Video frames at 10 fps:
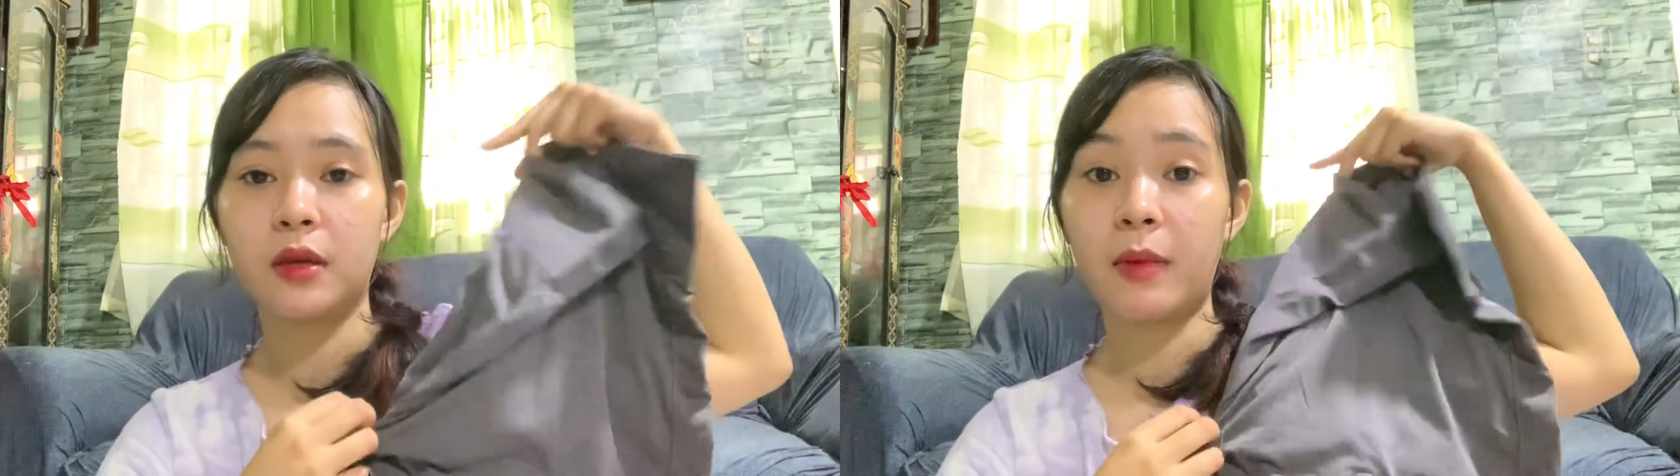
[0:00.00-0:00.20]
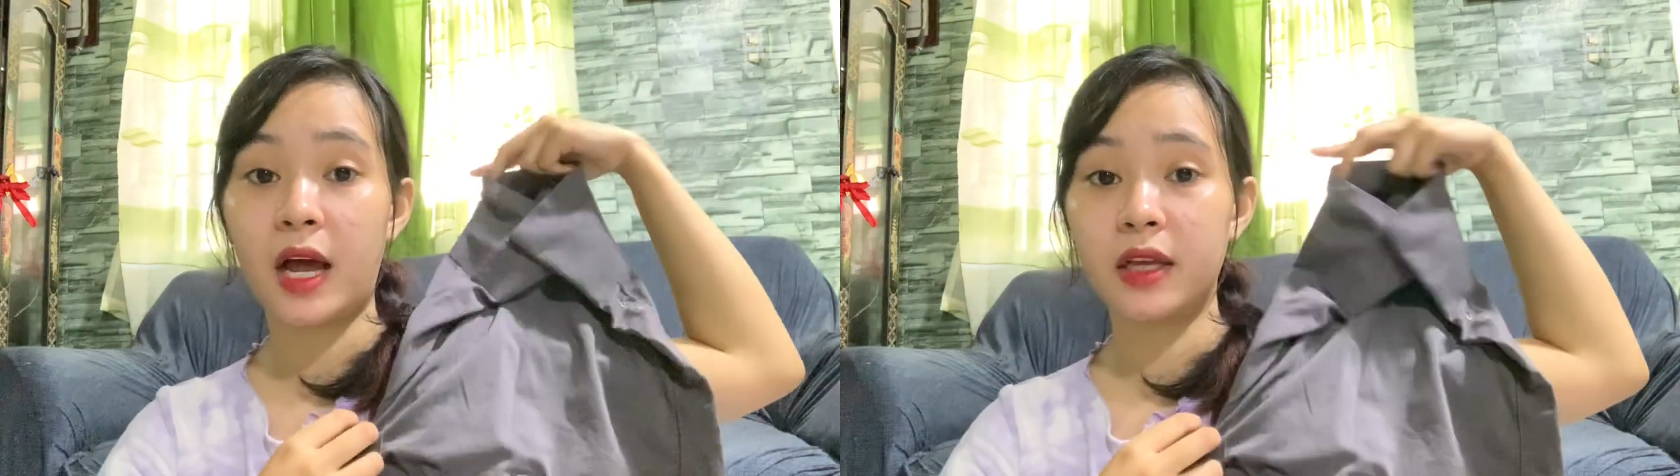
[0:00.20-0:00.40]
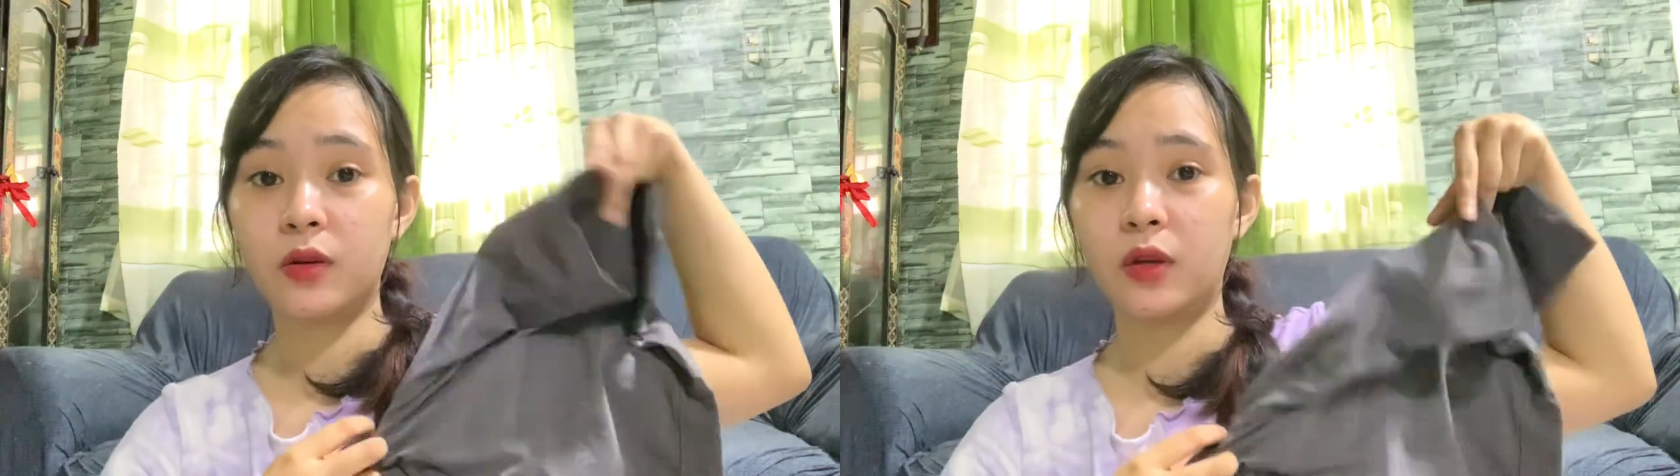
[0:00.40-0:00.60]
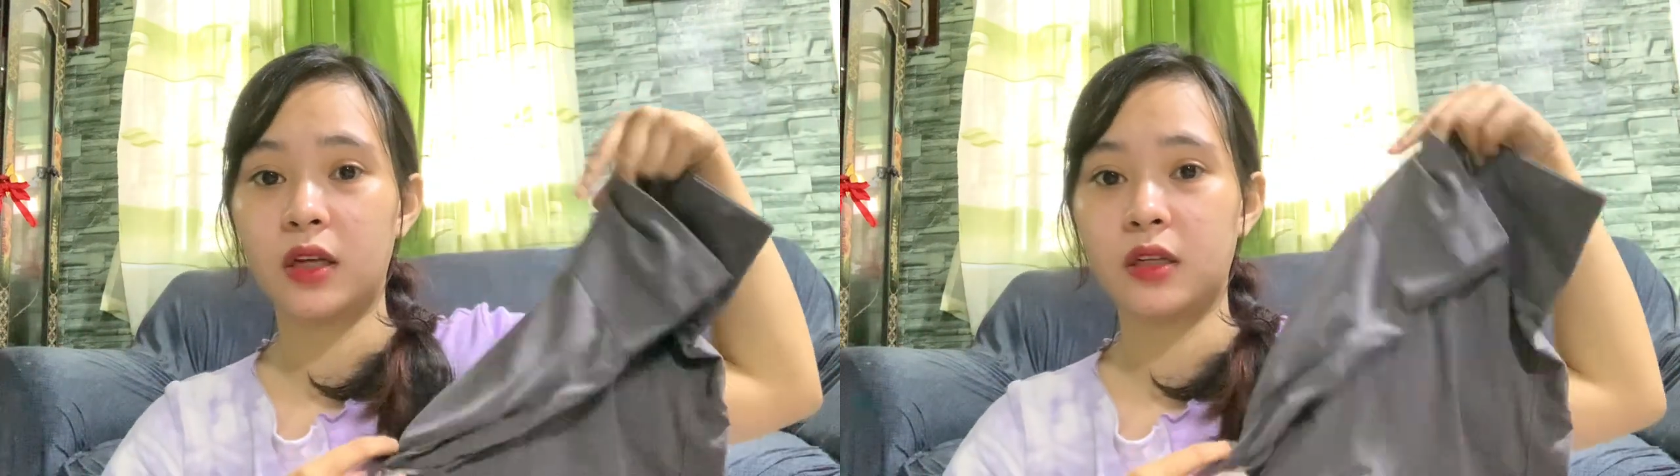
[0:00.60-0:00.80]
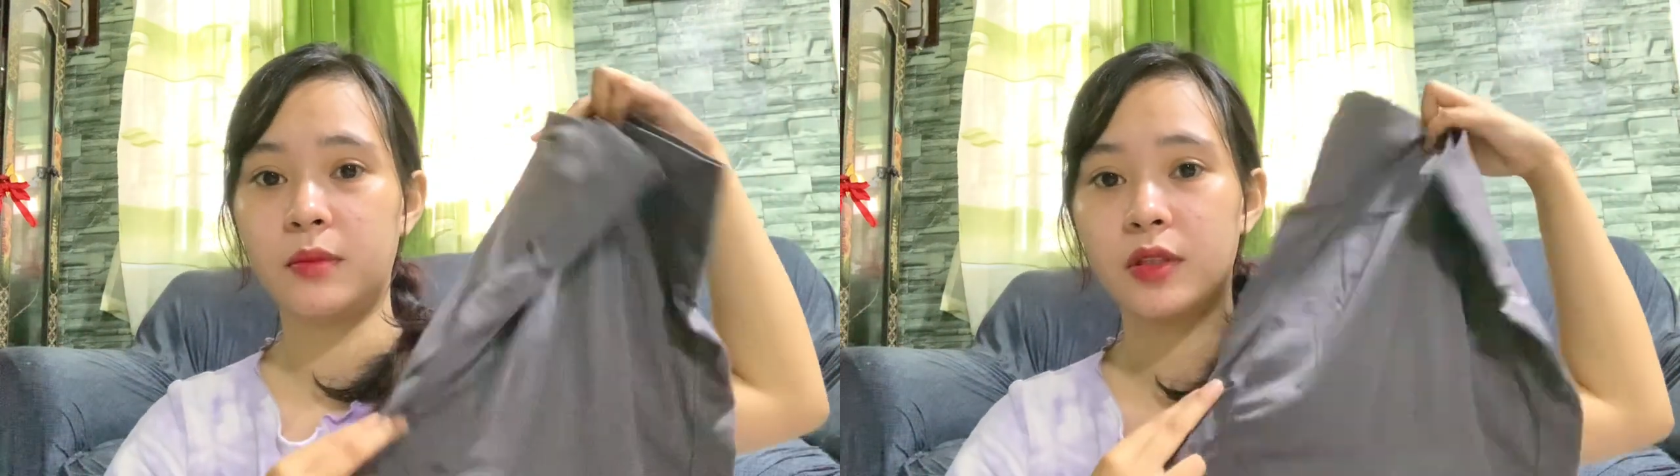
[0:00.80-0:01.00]
bahay ko lang
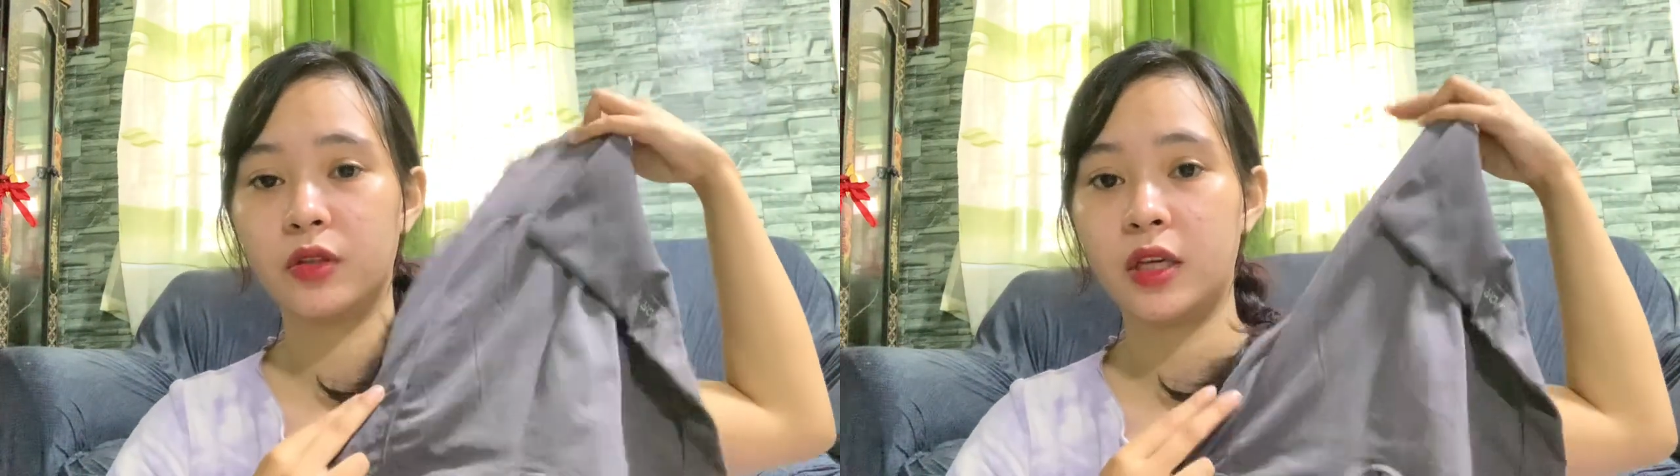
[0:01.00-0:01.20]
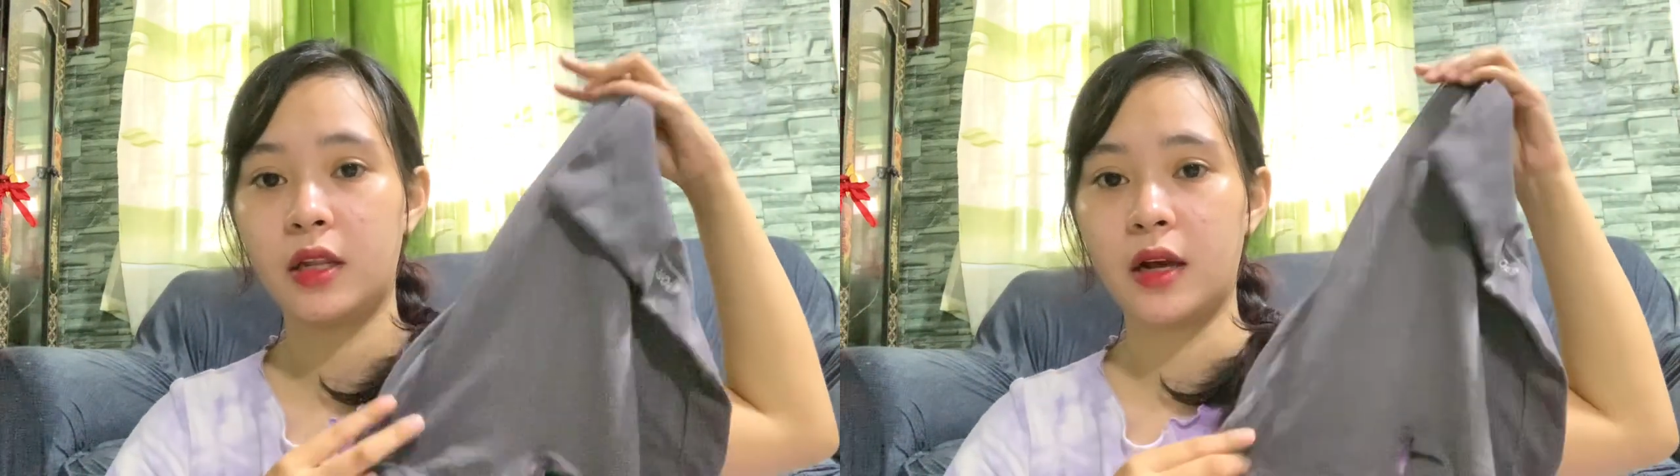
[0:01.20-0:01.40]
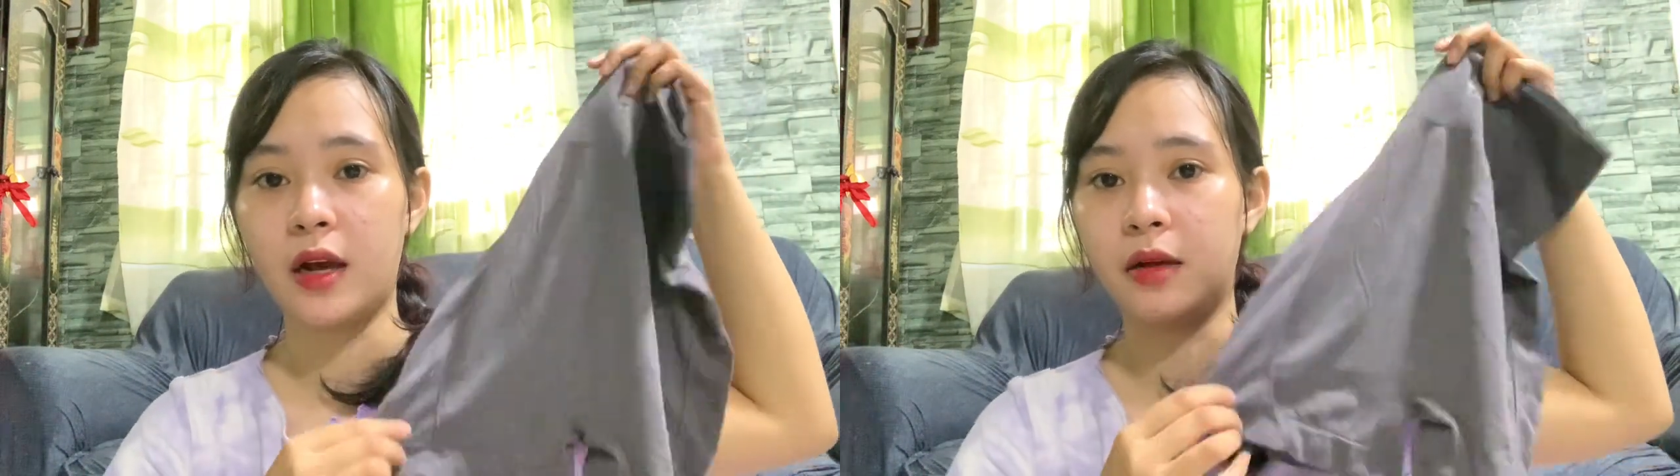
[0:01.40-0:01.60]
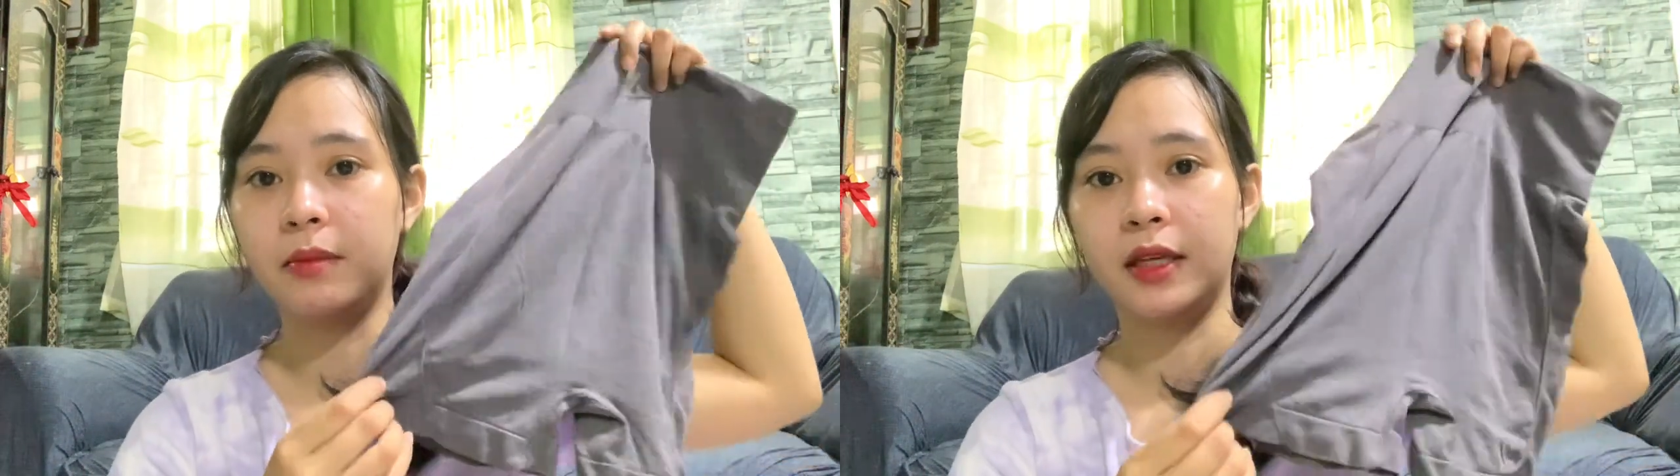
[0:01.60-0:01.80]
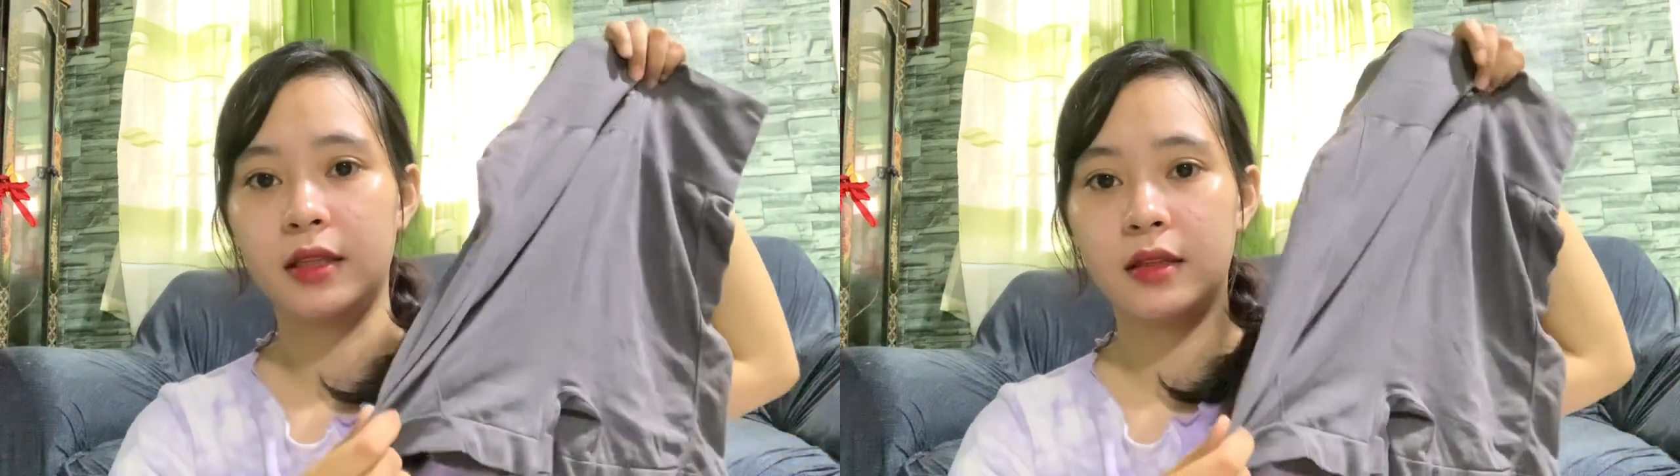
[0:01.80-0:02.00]
naman to
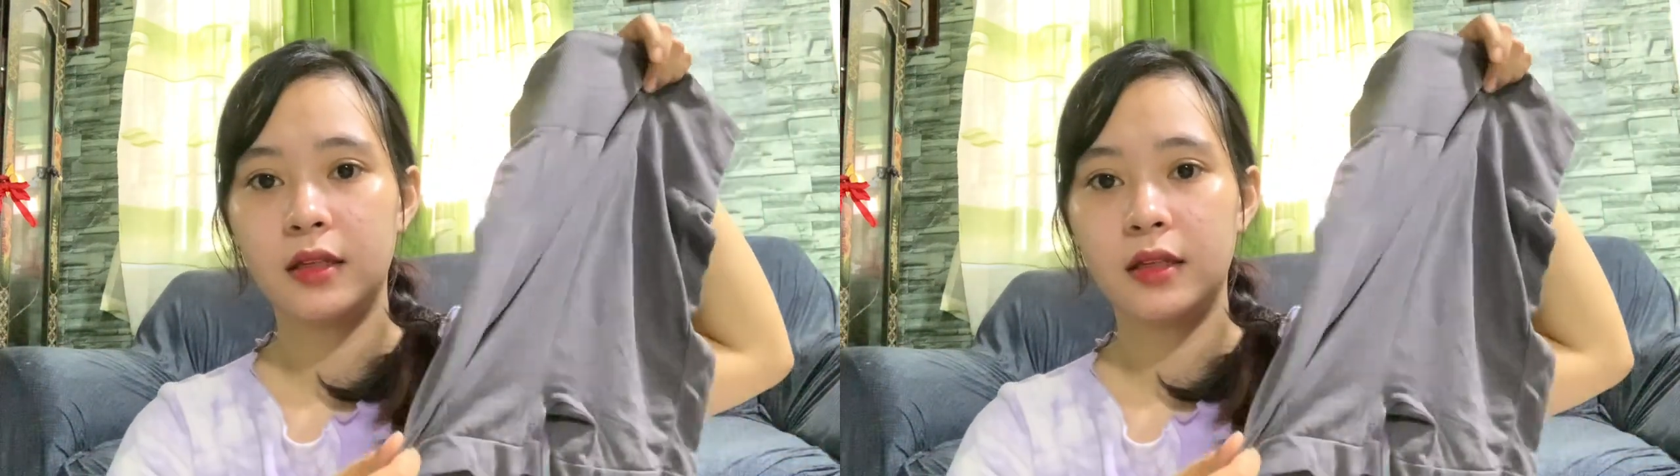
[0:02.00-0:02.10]
ginagamit.